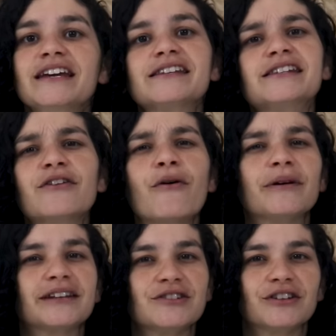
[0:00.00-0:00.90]
E assim
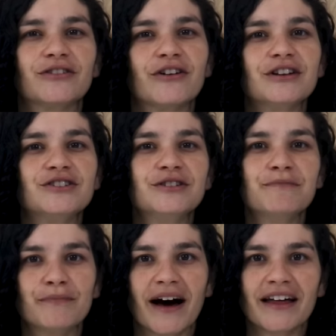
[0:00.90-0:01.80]
como a trajetória de
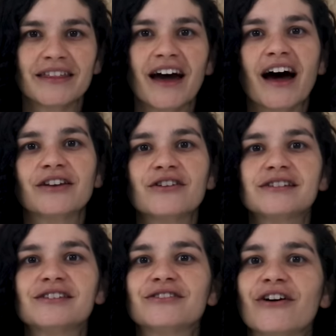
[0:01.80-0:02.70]
Bá, a
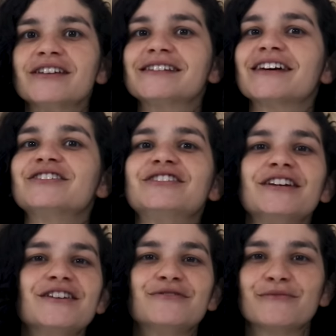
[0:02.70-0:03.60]
nossa história está
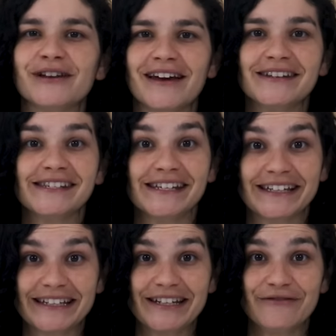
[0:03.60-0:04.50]
cheia de mulheres
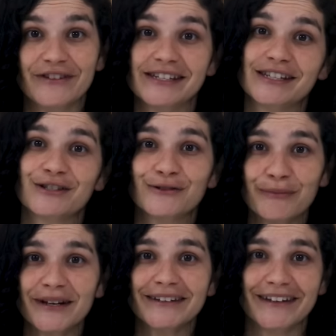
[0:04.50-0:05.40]
incríveis e
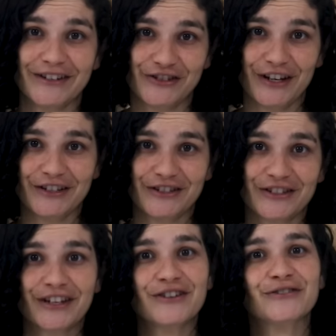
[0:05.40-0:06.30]
super
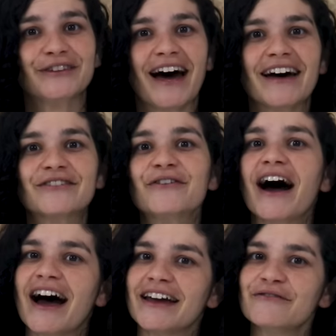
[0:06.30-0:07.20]
inteligentes que ajudaram
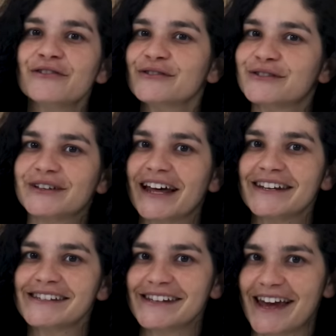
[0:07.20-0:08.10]
a
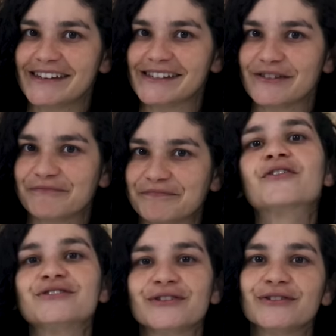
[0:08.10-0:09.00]
revolucionar a ciência.
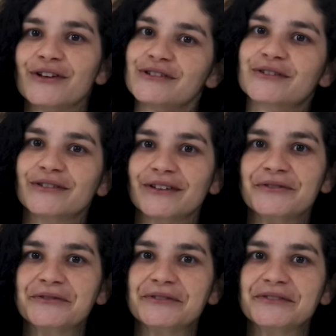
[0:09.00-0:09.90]
Gostou do nosso
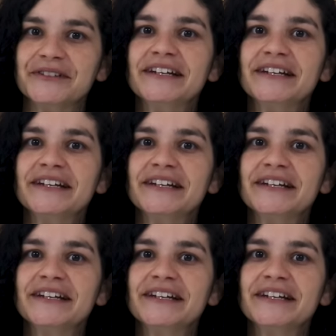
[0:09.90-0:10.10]
conteúdo?